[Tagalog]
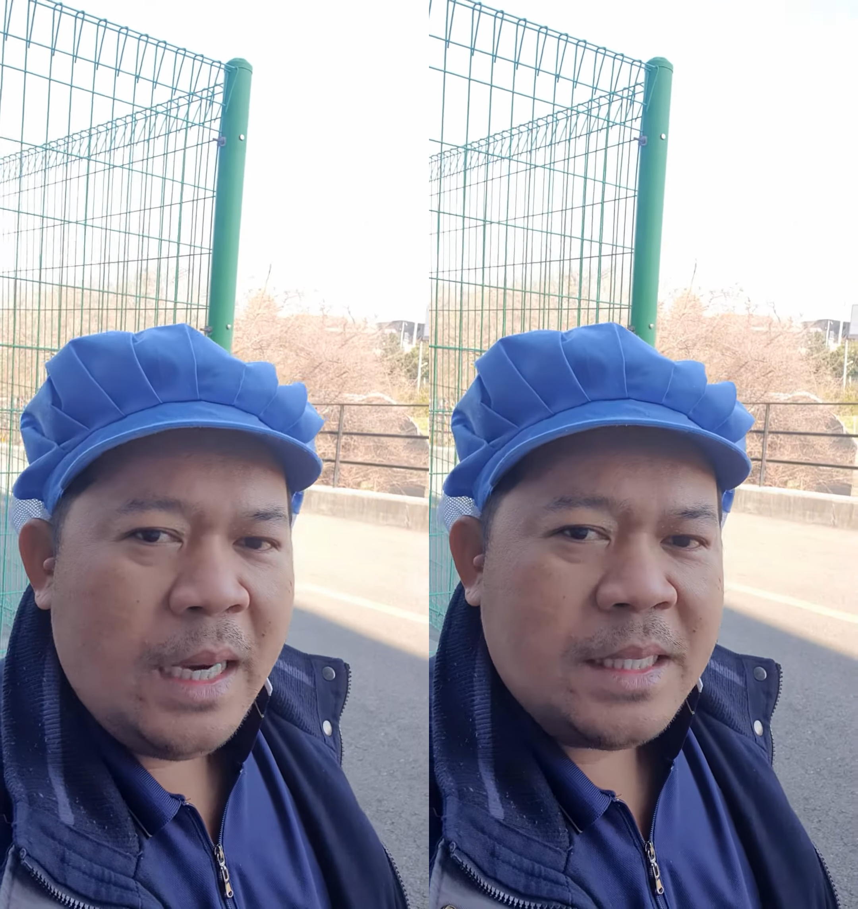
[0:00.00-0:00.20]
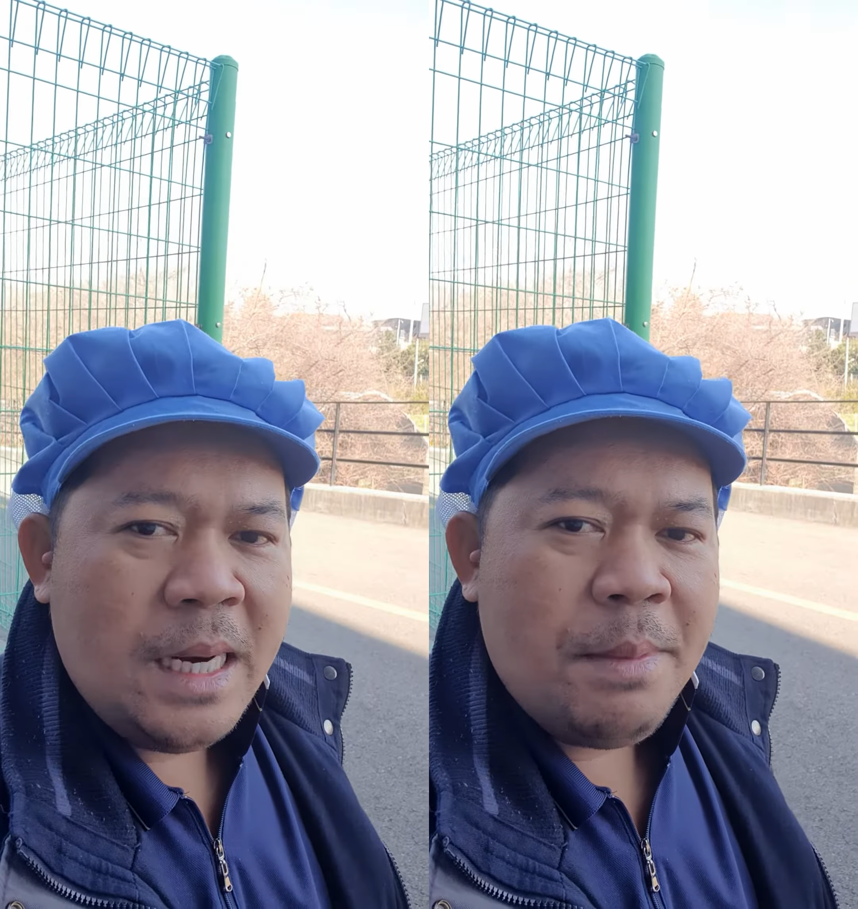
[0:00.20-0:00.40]

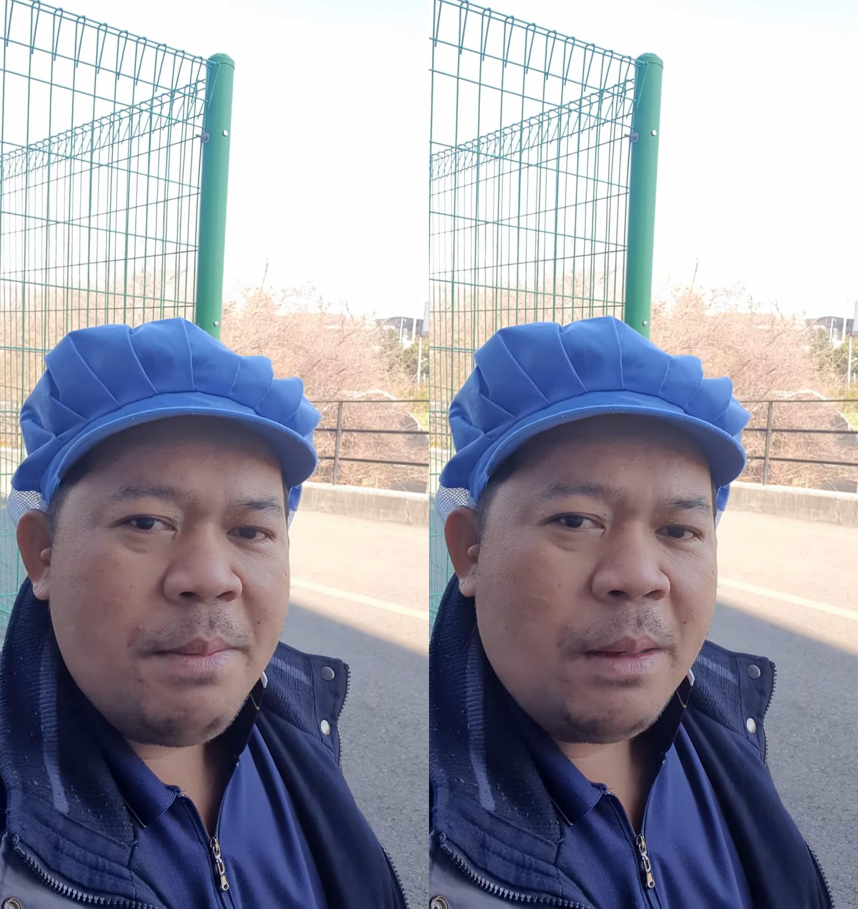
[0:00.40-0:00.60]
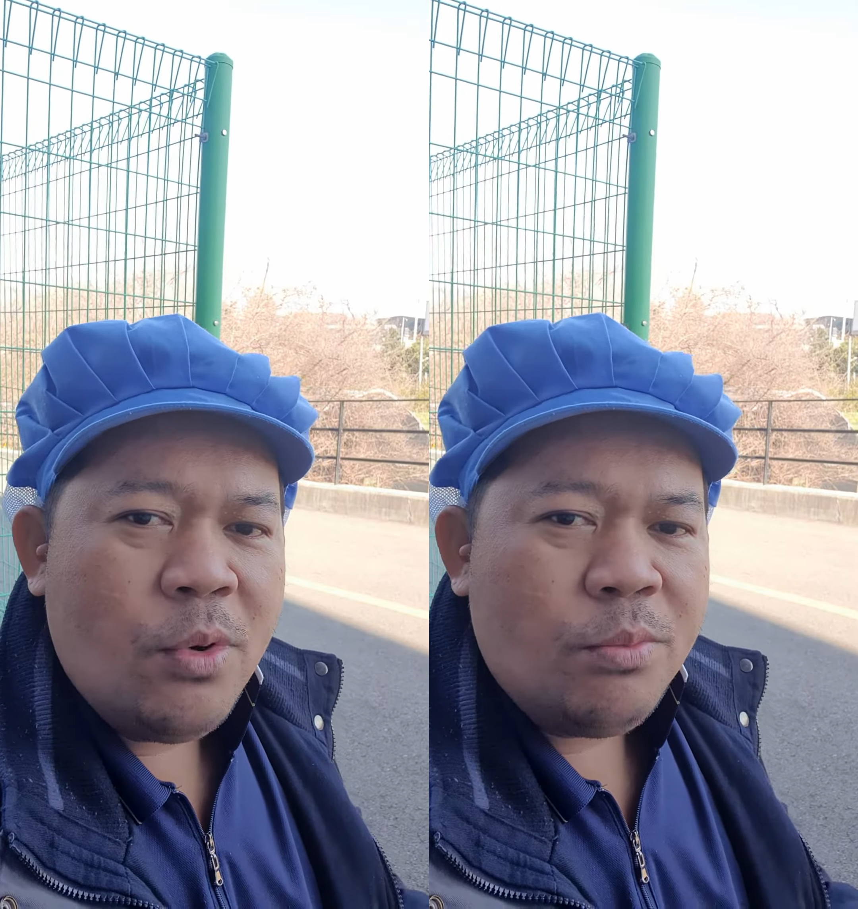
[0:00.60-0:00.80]
kaysa
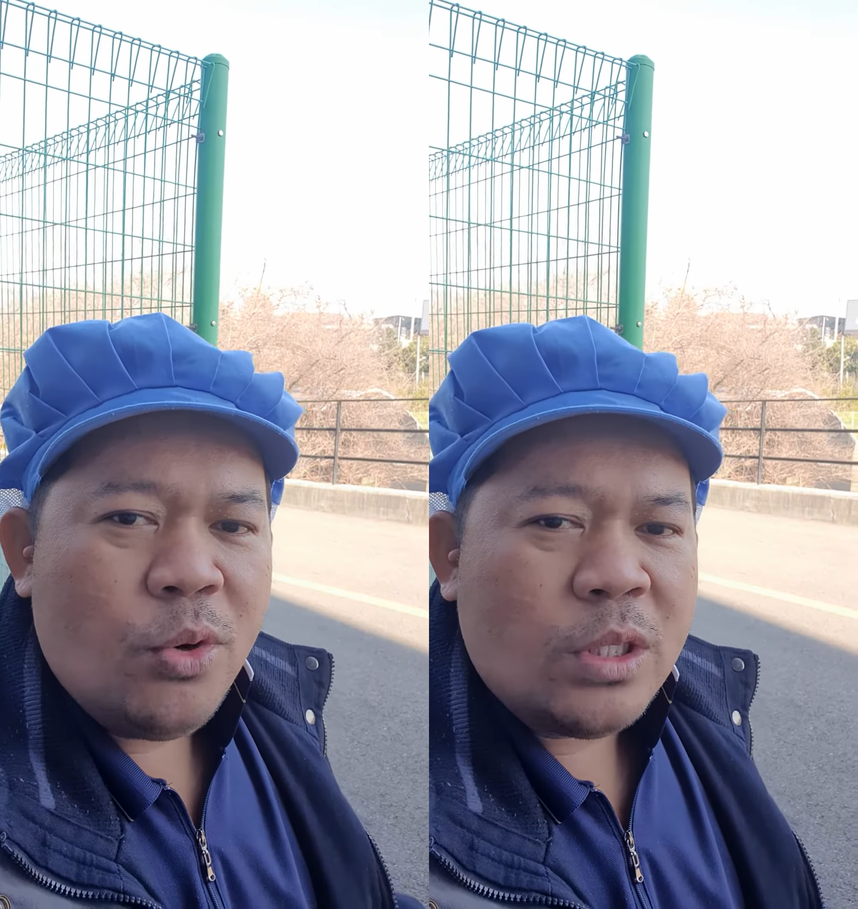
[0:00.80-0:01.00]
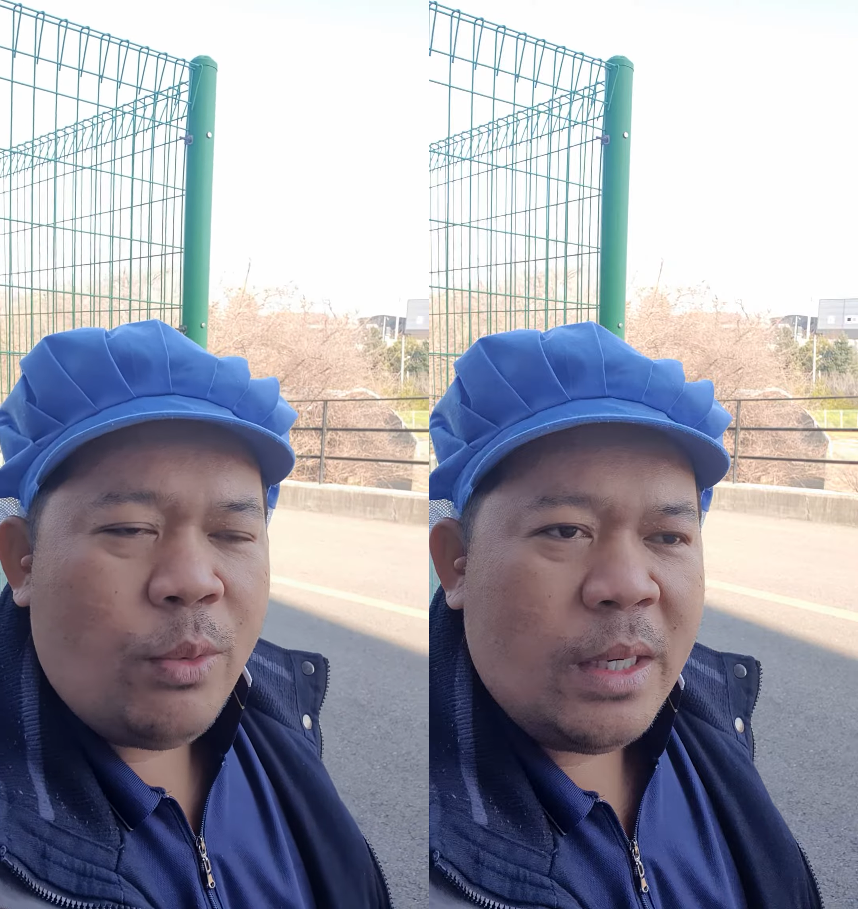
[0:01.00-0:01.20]
naman
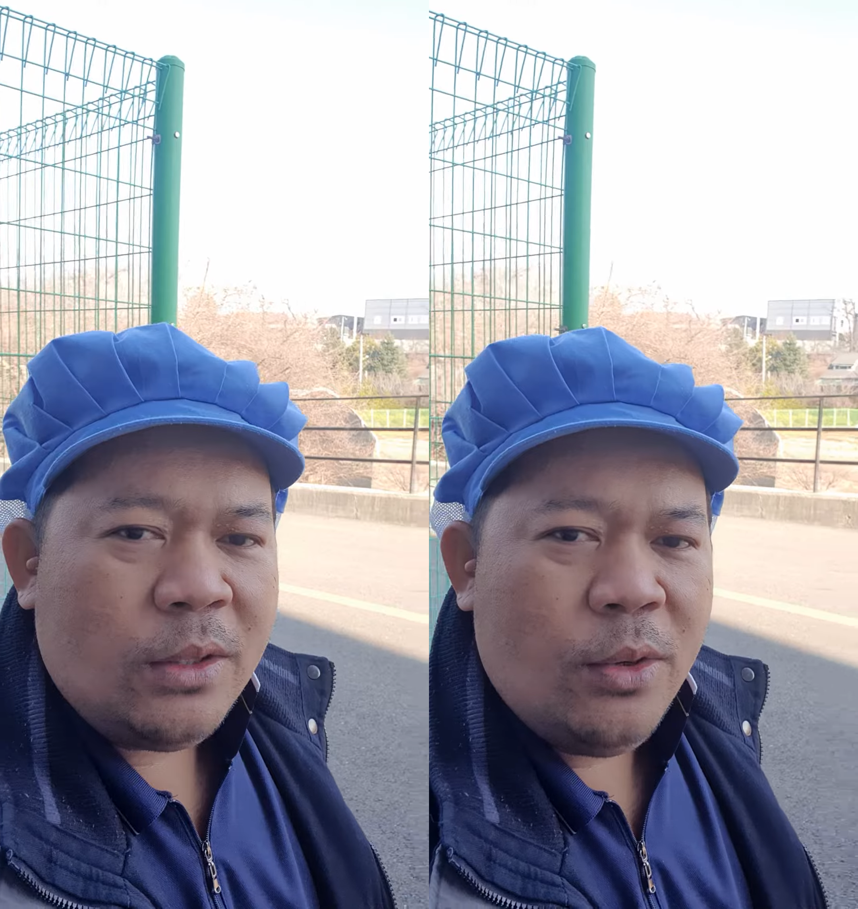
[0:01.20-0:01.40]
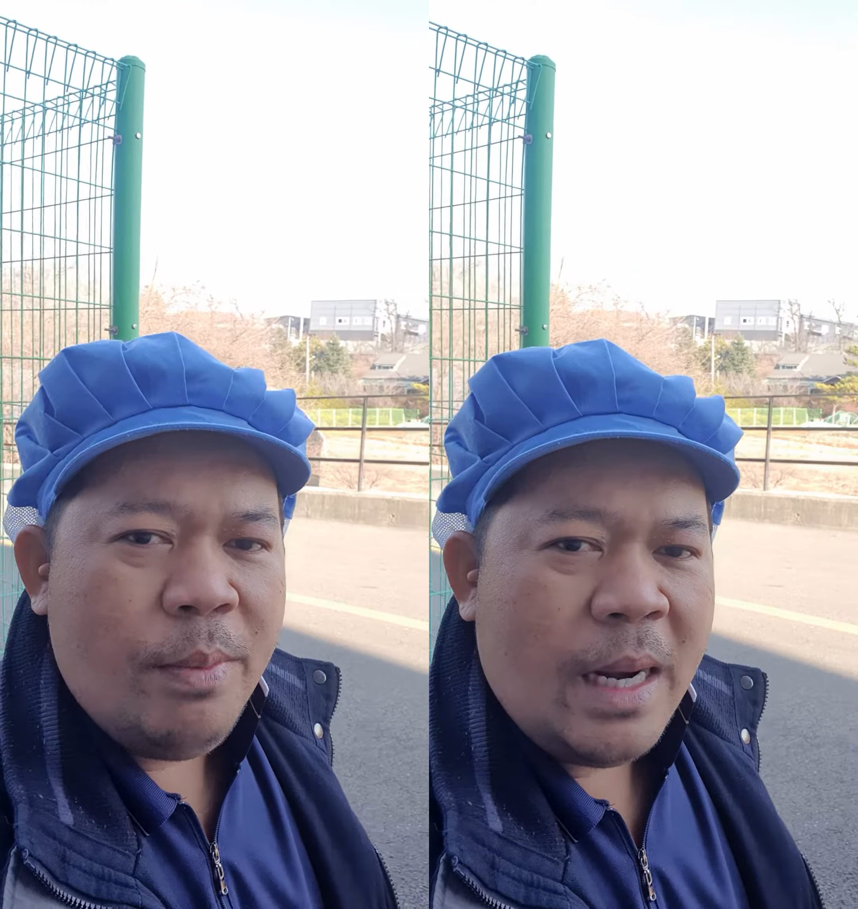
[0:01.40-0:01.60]
magmukmok sa
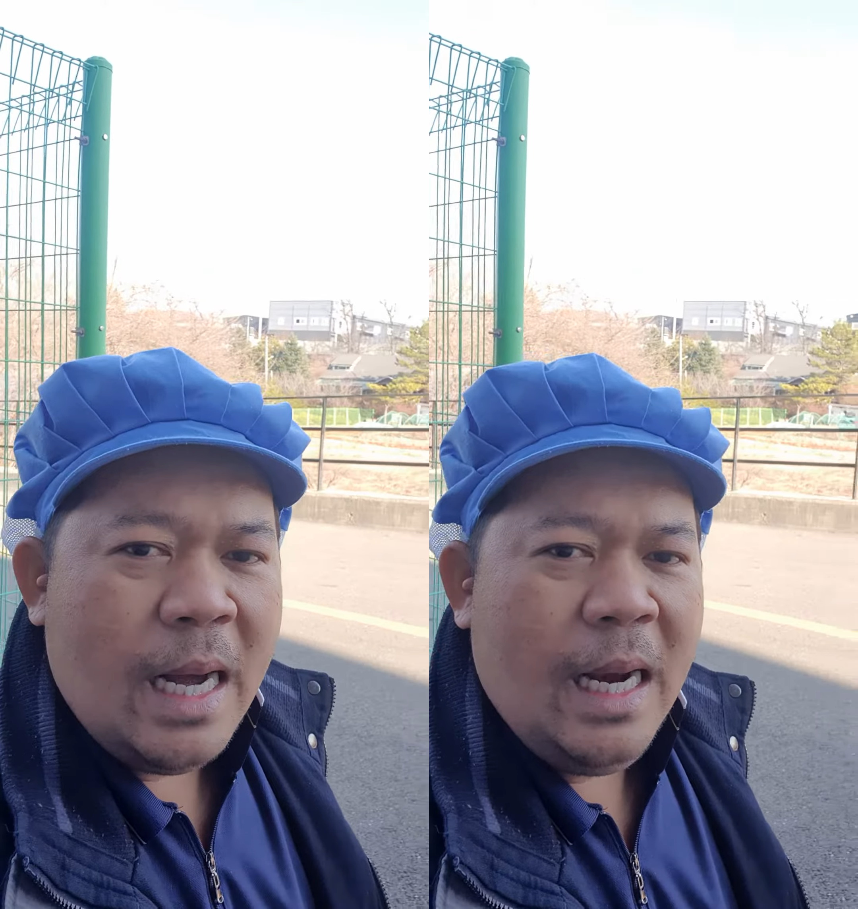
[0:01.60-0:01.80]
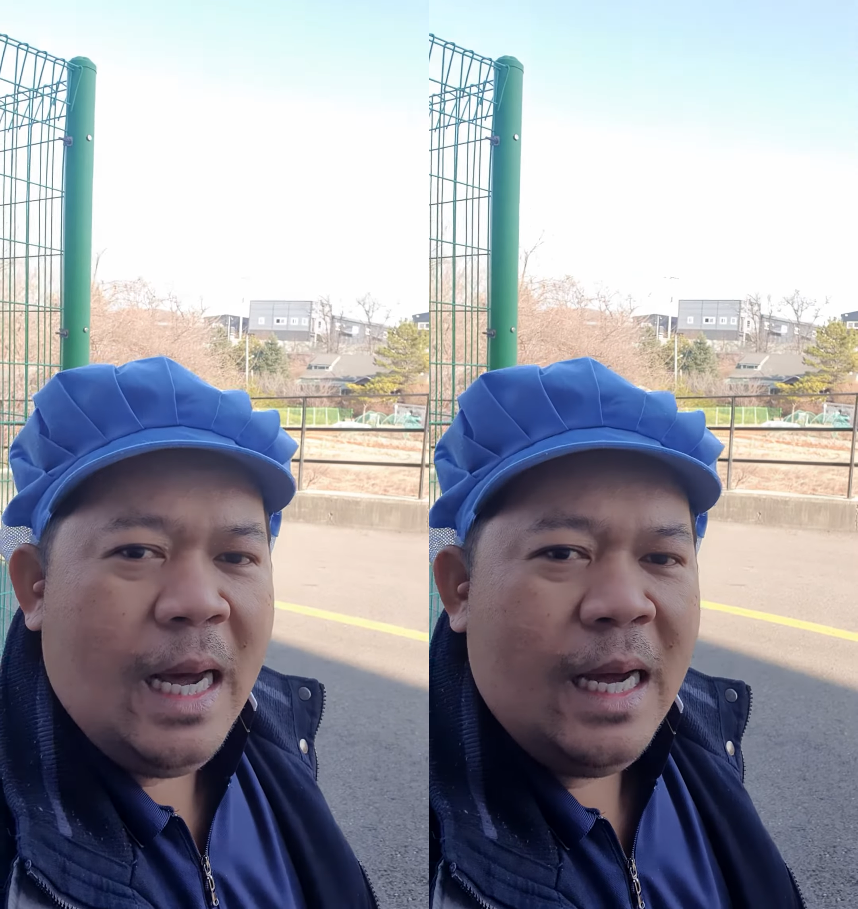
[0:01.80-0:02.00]
kwarto
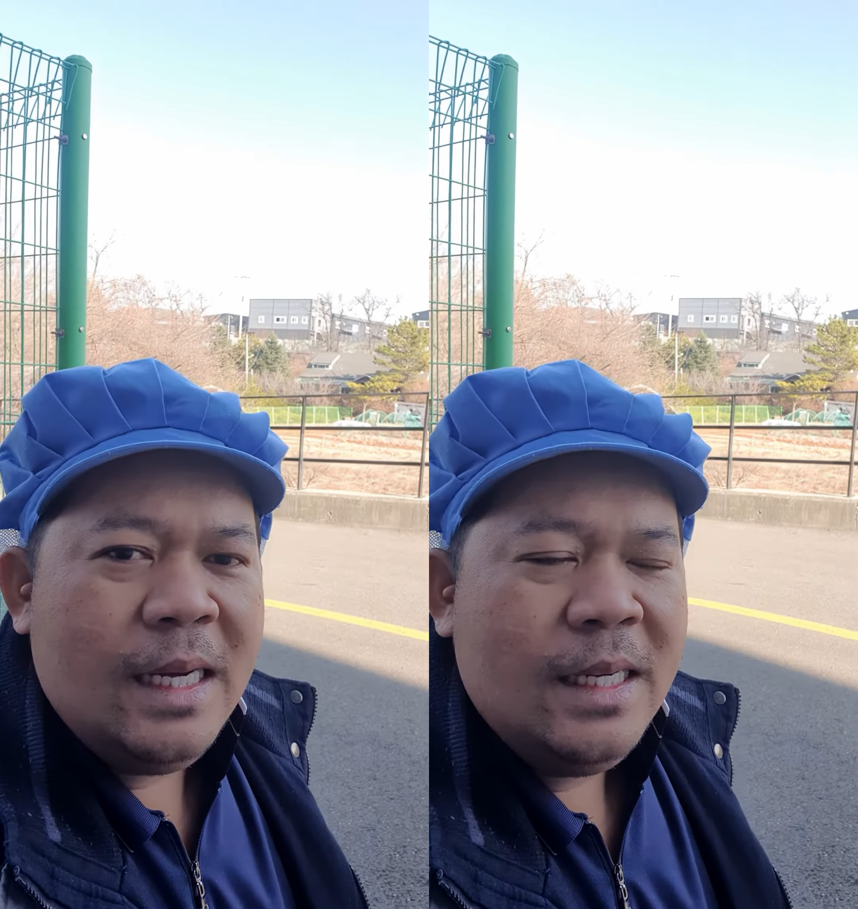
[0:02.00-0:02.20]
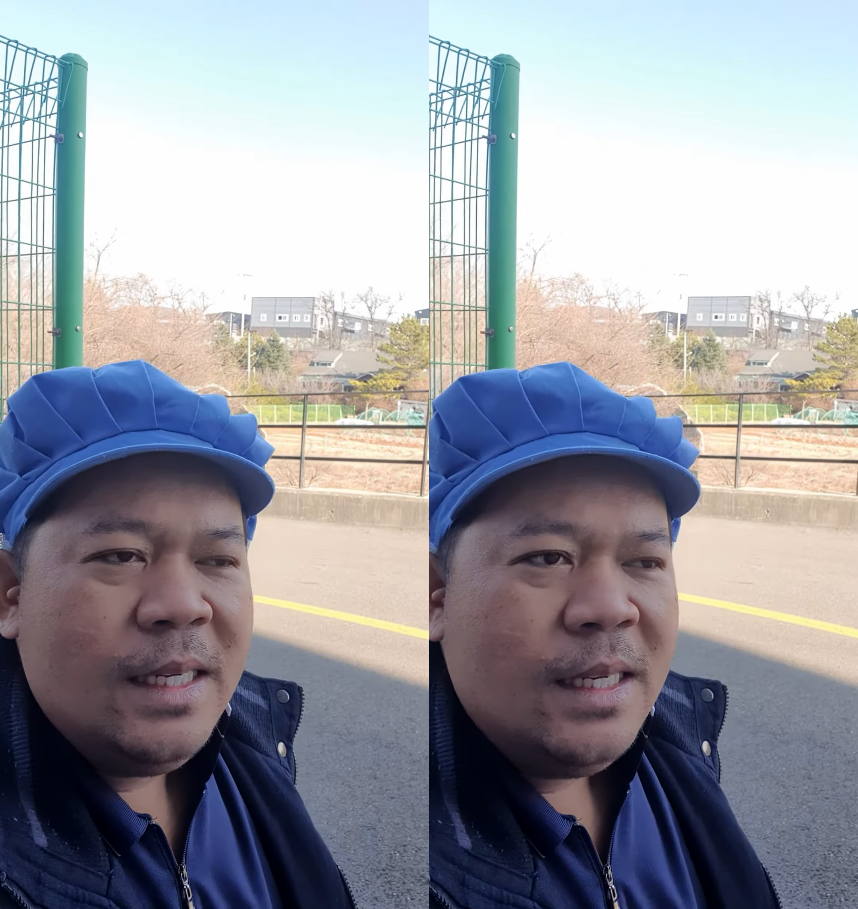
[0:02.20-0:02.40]
magala